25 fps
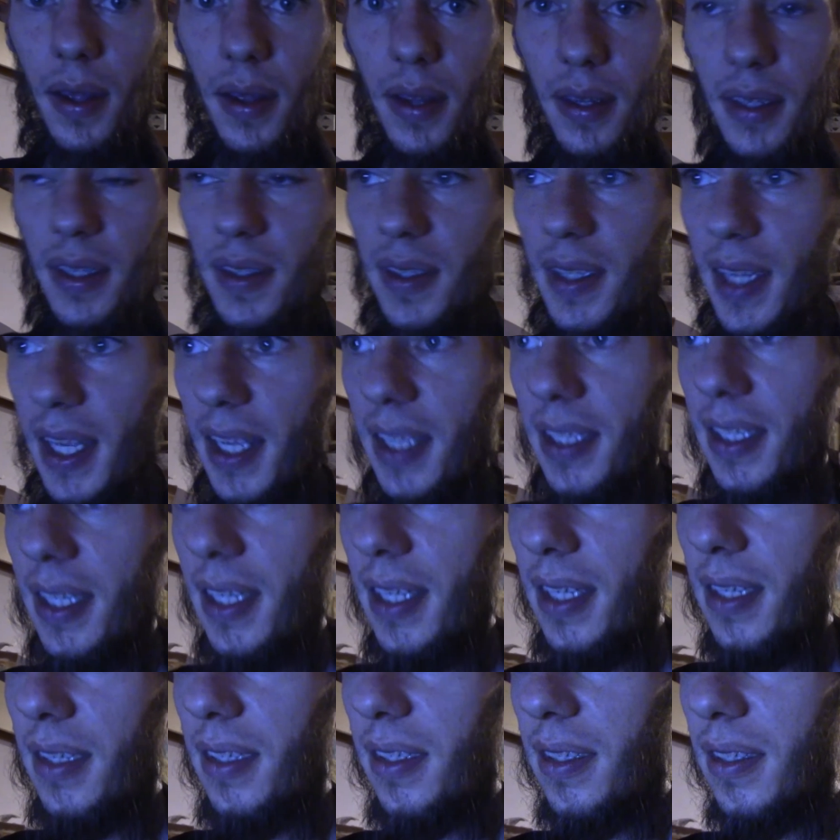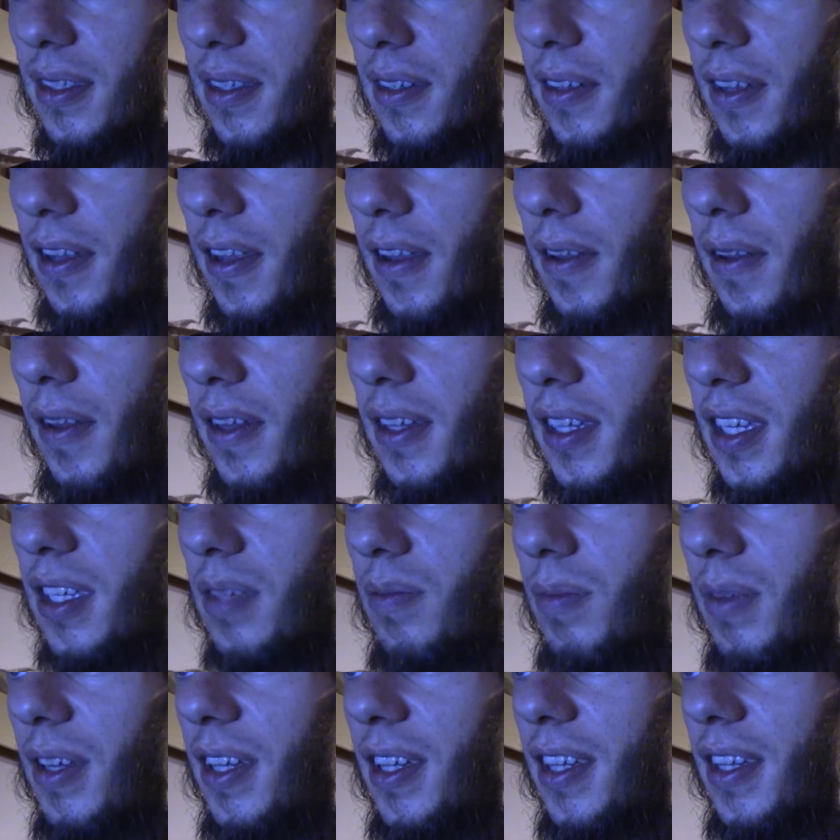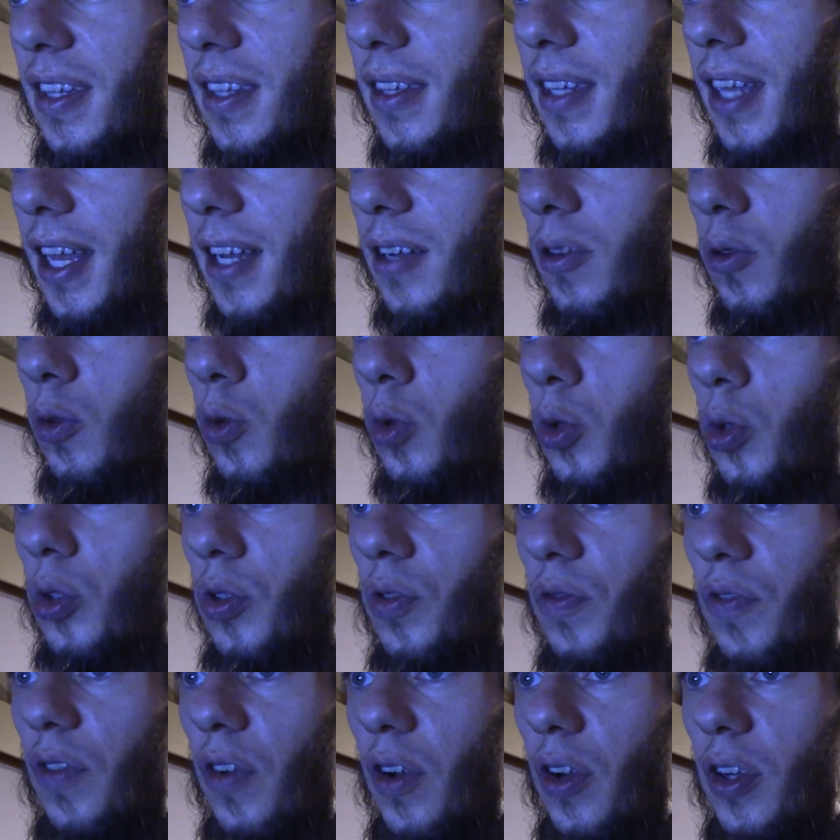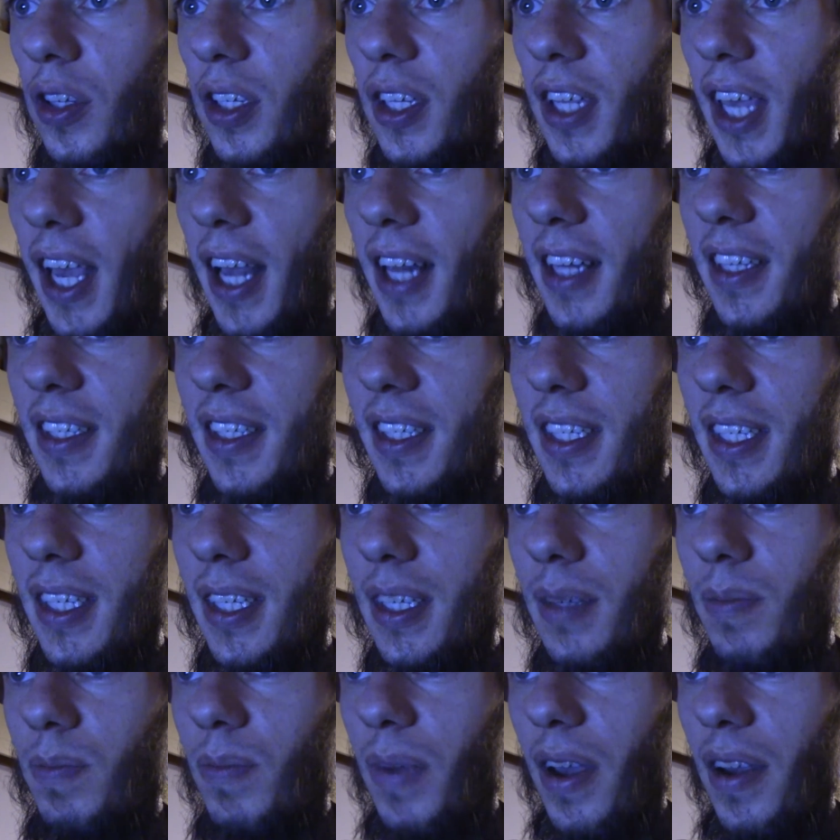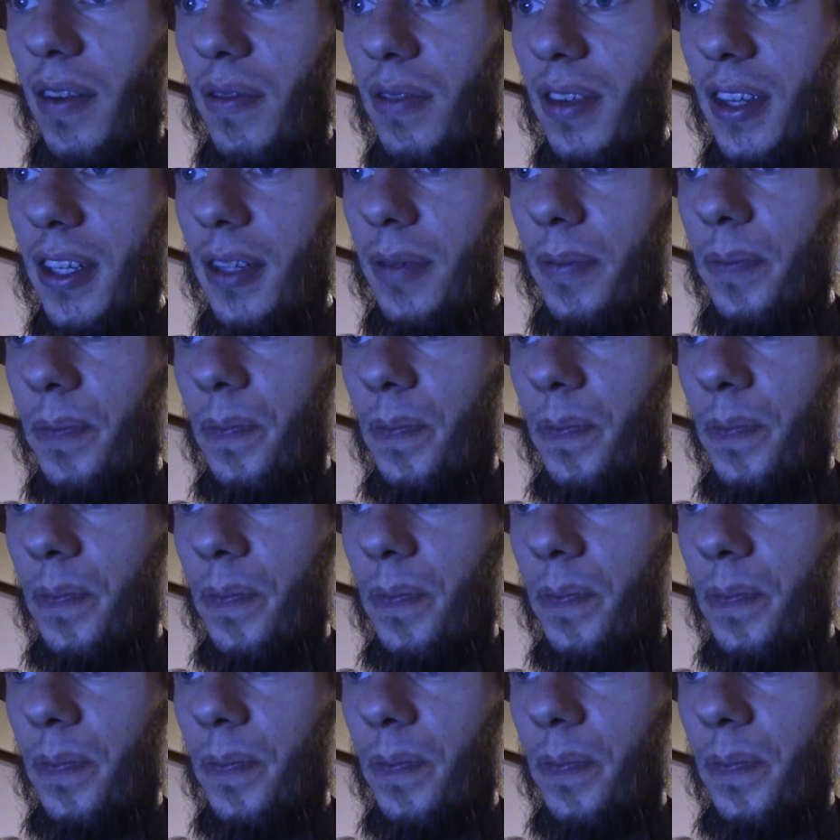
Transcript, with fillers: Das nächste ist das Midnight Ouch von Kelsey Berwin